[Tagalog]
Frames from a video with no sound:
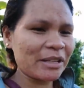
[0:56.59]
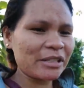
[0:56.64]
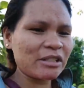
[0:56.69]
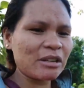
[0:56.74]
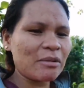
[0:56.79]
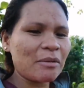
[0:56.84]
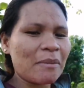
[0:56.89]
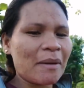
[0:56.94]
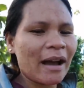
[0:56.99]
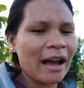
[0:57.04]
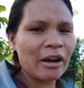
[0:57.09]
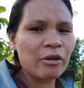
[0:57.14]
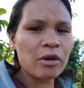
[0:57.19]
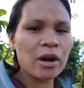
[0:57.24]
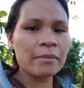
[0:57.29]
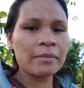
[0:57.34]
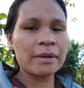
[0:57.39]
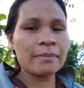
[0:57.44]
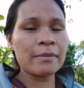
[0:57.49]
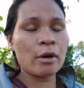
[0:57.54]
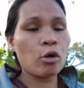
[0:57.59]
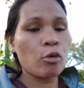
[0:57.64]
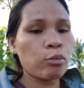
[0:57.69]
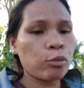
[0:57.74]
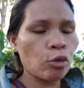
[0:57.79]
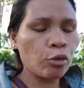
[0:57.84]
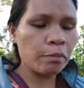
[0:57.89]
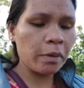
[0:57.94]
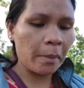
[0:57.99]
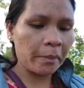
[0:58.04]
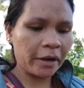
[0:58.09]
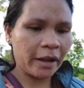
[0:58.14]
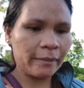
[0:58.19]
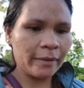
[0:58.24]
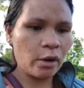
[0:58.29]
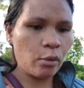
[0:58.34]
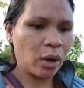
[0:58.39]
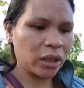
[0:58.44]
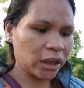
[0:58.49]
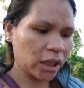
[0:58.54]
Madyo lang makakuha mi mangugubam
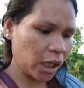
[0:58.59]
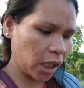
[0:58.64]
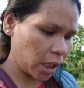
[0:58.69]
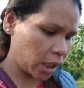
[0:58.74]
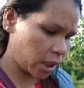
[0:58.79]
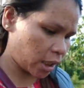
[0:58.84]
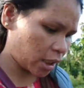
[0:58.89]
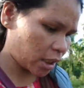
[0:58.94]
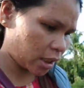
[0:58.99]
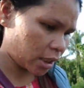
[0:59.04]
dahil migwati.